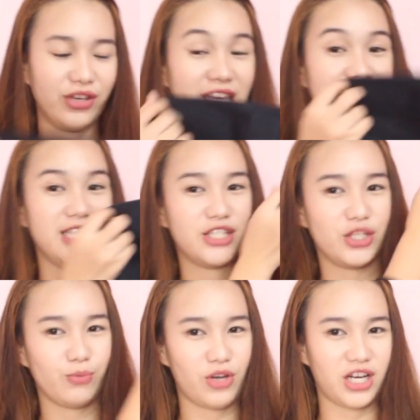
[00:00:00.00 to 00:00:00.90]

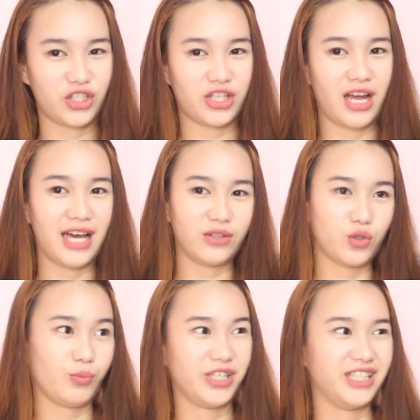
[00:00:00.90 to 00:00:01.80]
I-insert mo lang siya. At
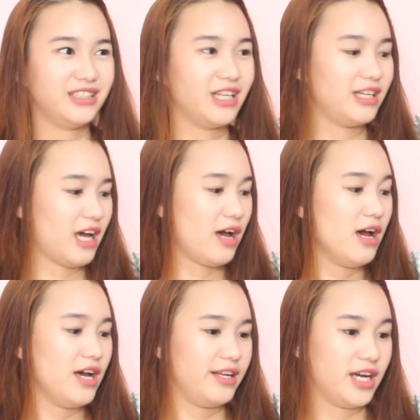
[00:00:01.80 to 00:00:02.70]
super ganda na
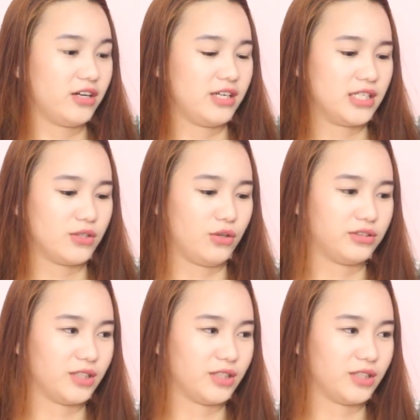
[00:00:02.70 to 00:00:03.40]
ng result.